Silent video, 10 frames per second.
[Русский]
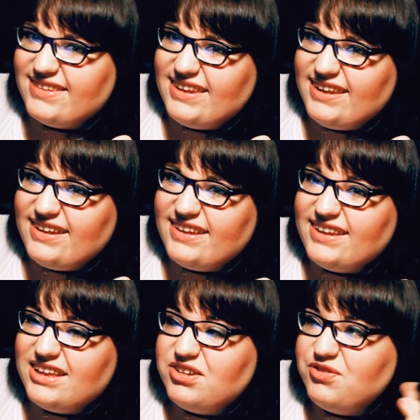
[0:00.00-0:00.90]
да.
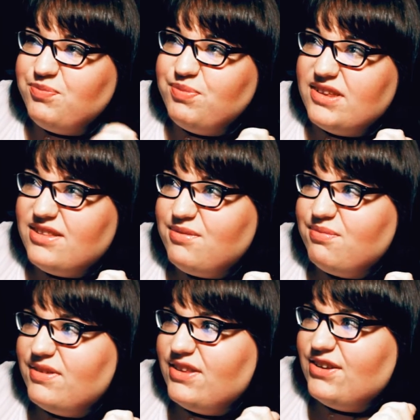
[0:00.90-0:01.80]
В
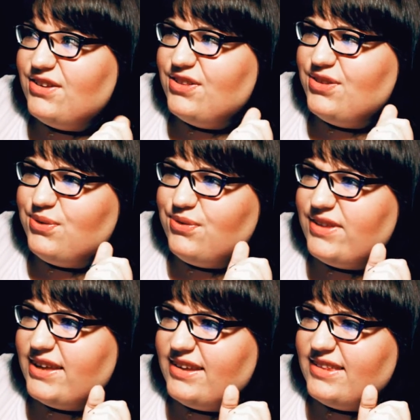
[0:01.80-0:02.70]
принципе, никто
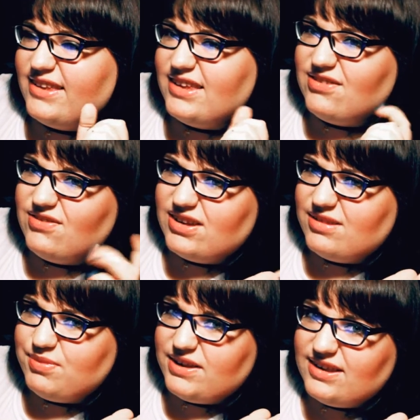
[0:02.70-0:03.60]
никогда не говорит
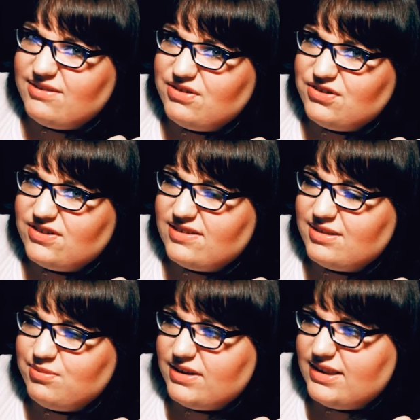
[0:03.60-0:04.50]
плохие вещи о
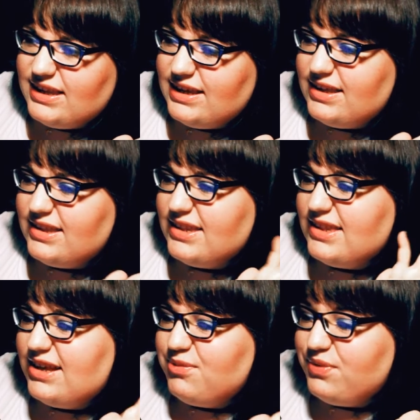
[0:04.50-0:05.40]
себе, да, это
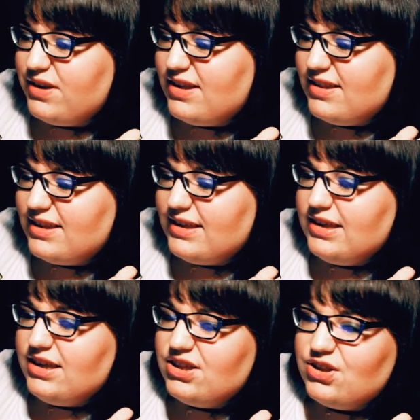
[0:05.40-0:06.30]
так принято.
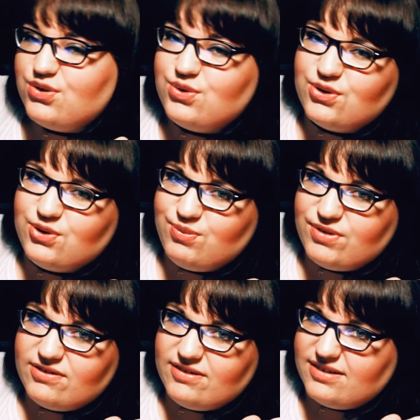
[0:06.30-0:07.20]
Никто не любит
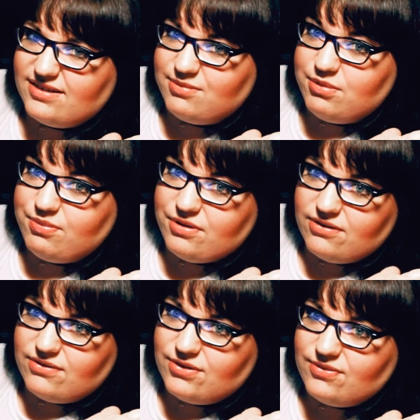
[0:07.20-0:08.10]
говорить о себе
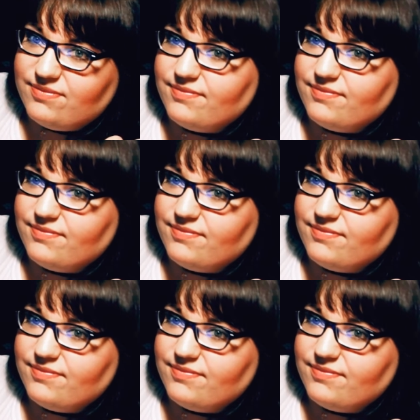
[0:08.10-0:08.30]
правду.